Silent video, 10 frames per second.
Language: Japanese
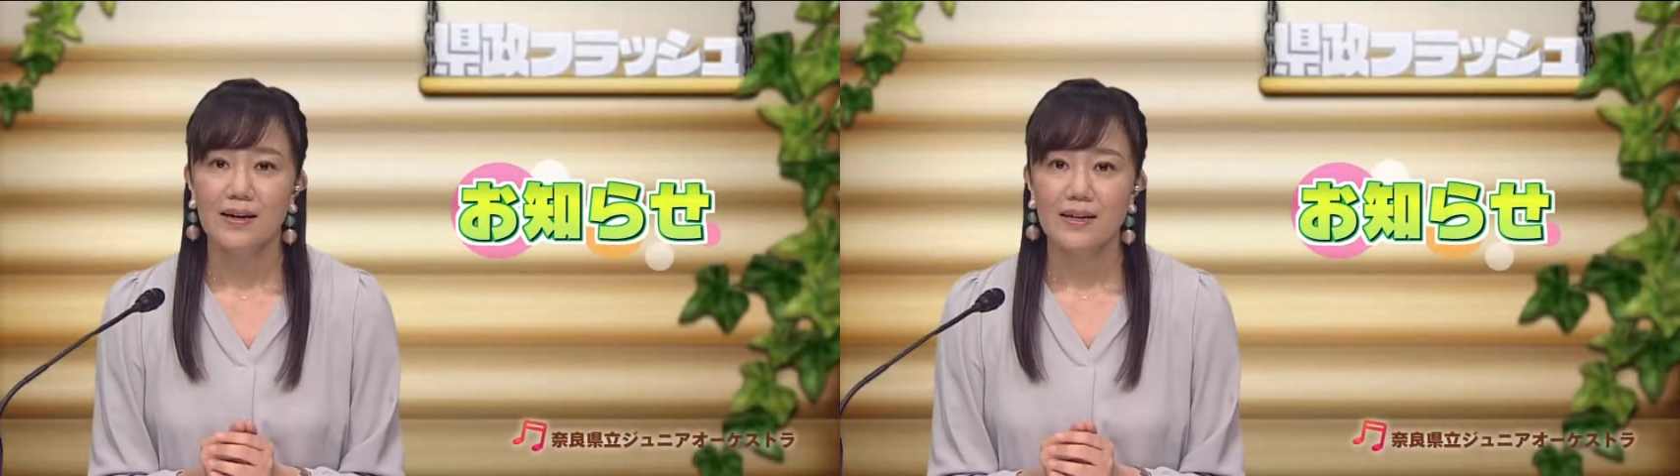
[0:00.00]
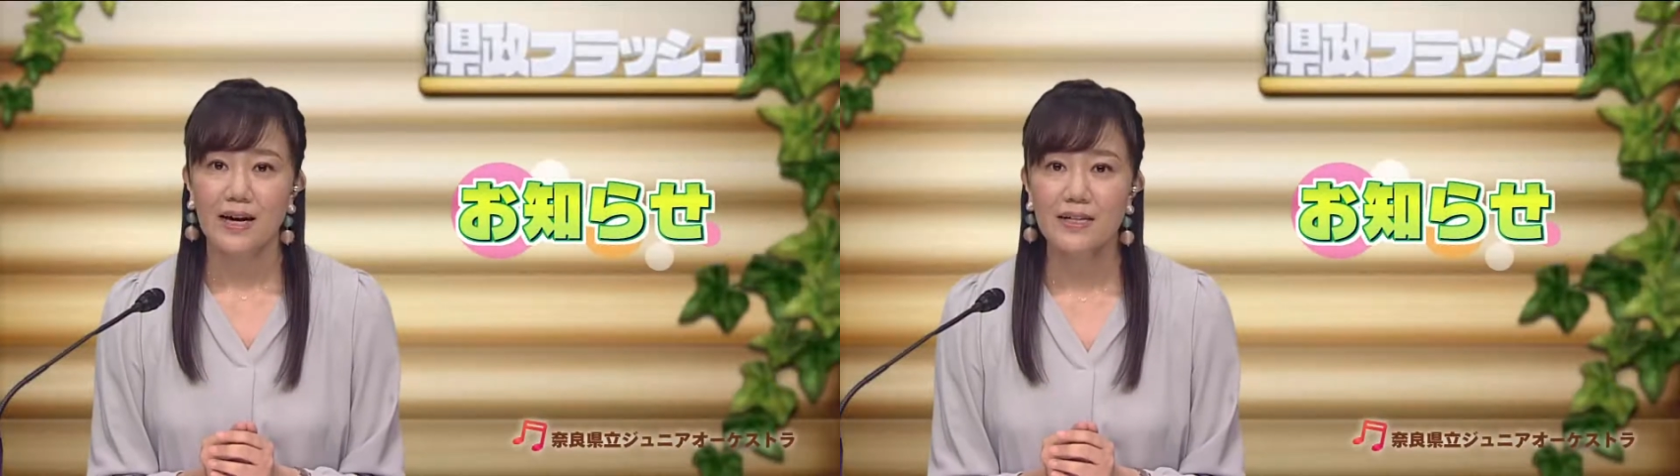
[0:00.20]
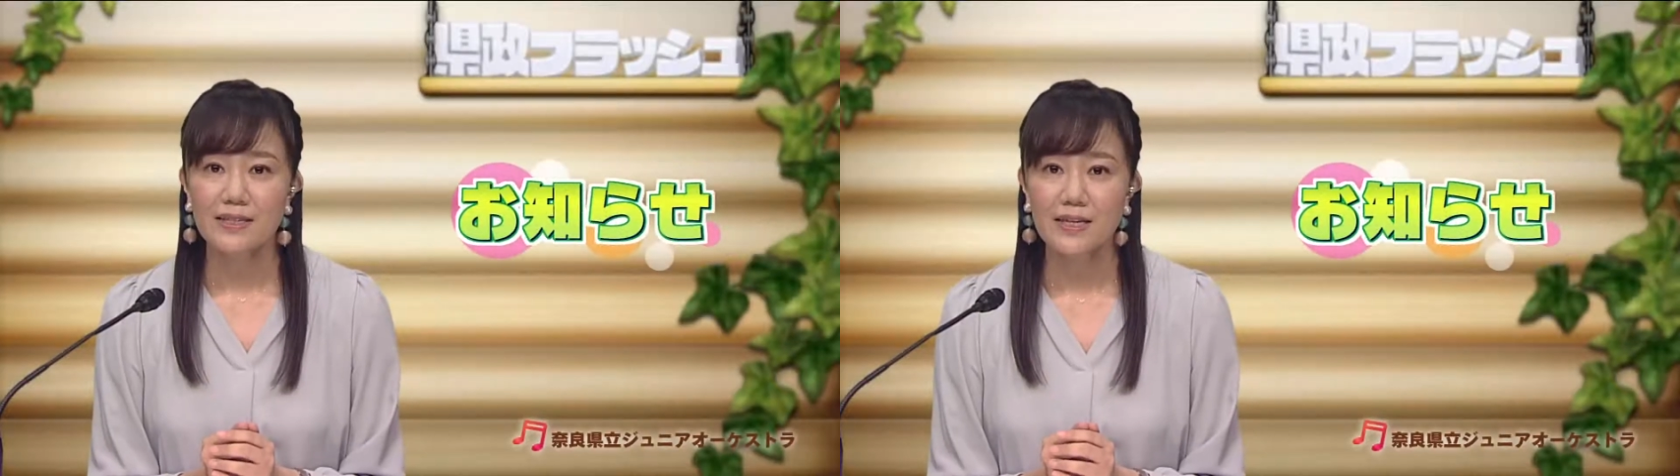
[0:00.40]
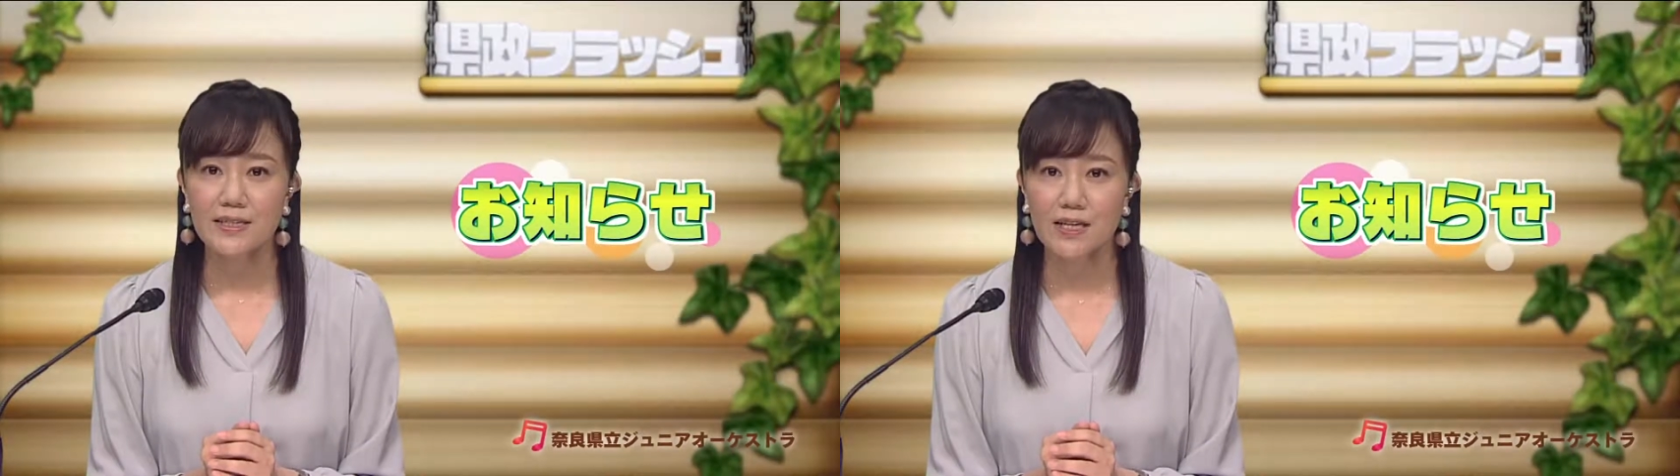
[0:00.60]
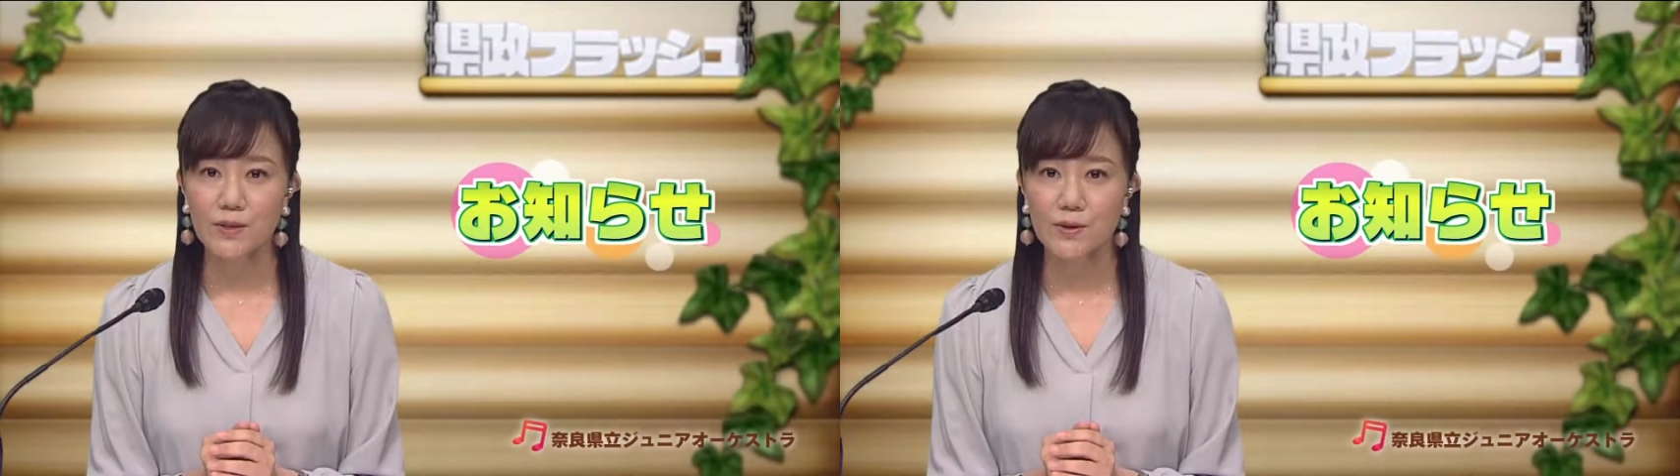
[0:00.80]
感染
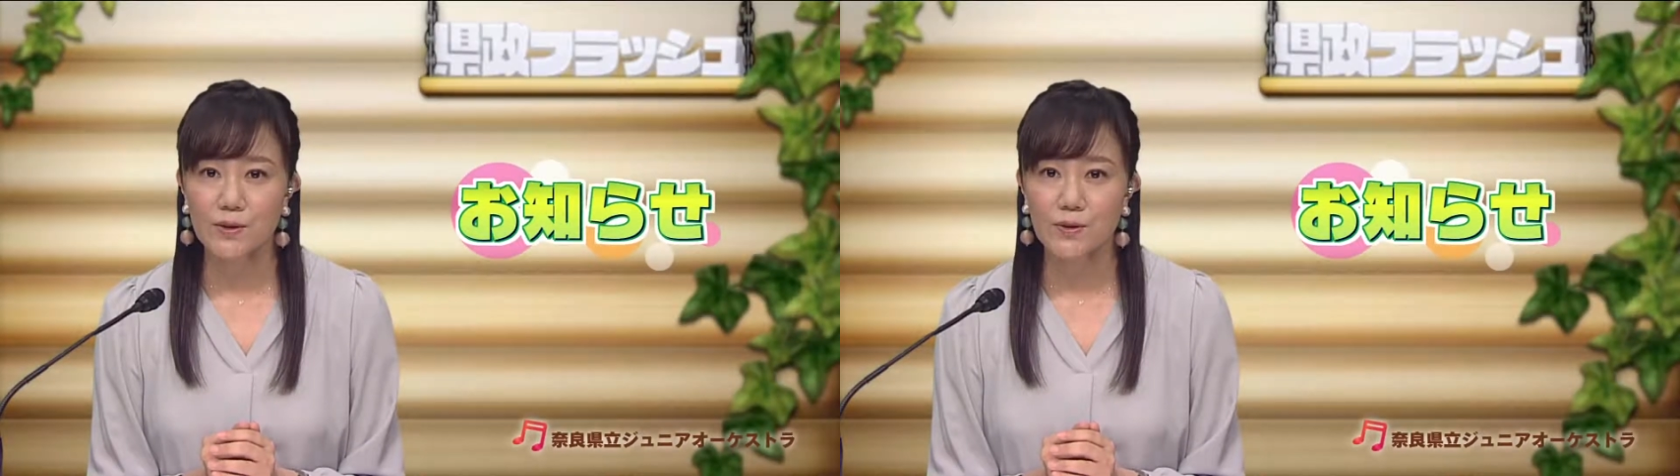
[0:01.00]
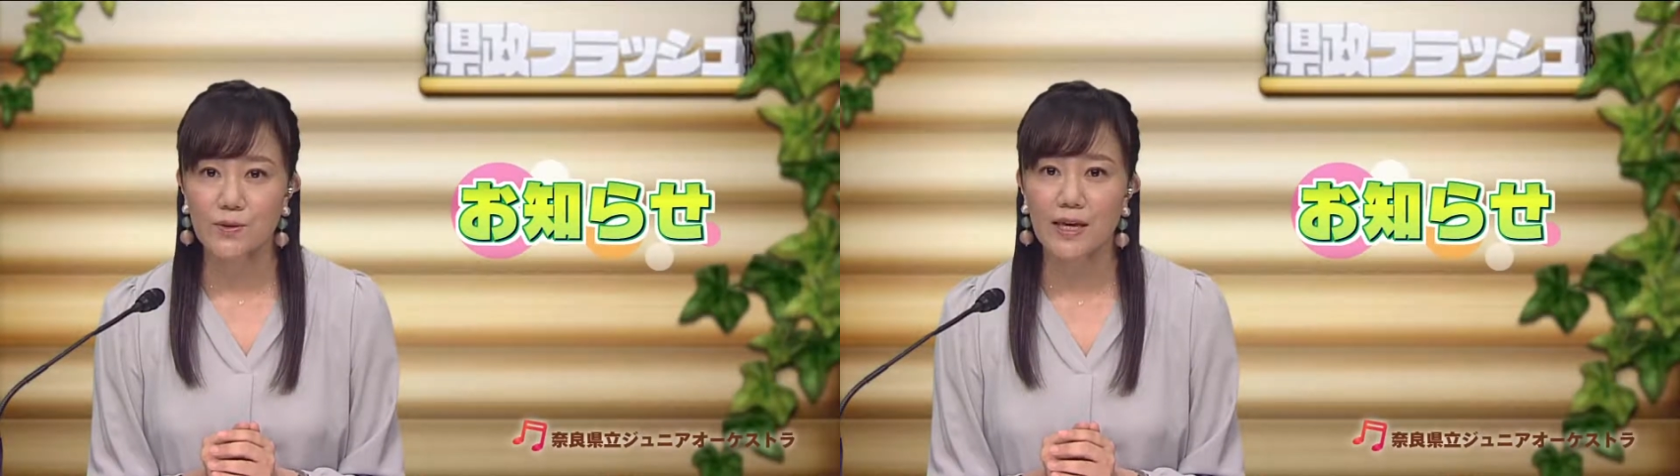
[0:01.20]
者数の